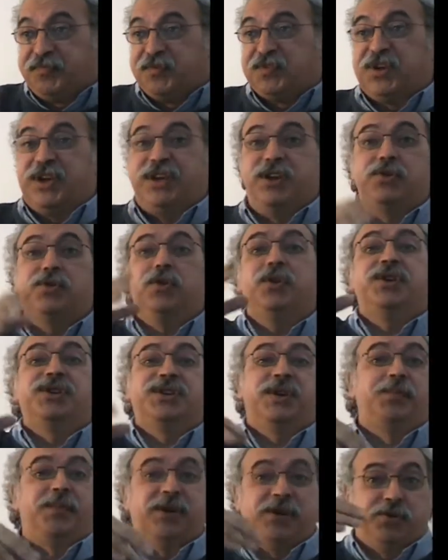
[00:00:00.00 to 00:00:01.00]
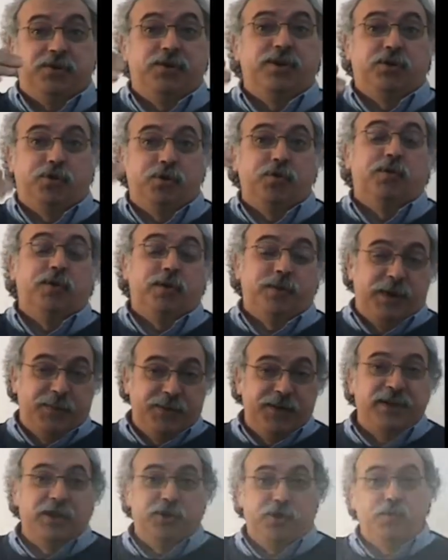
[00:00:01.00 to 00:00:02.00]
se hizo y se pasó, estuvo
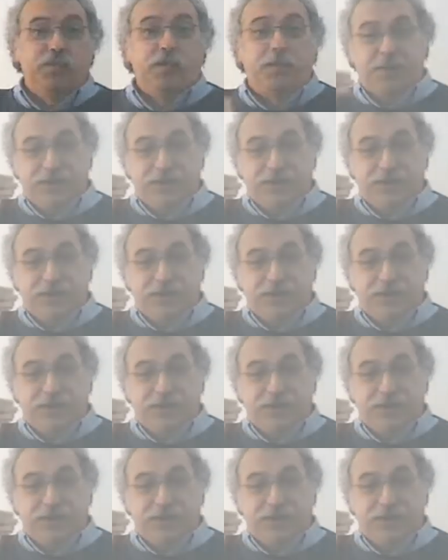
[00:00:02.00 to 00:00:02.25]
obviamente, estuvo,